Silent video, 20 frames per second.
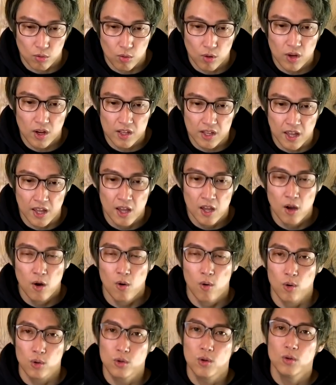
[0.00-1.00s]
これがね、
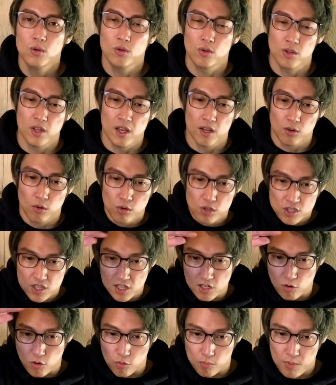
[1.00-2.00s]
ほとんどね、ロシア
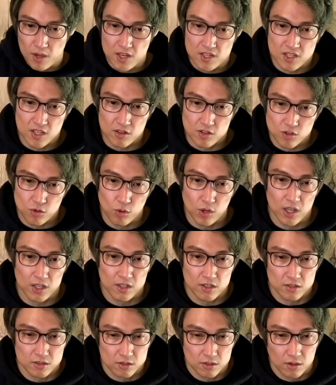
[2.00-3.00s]
にこう面してる省なん
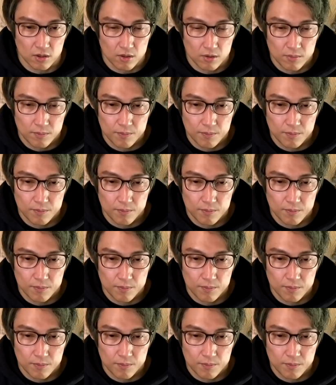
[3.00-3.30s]
ですよ。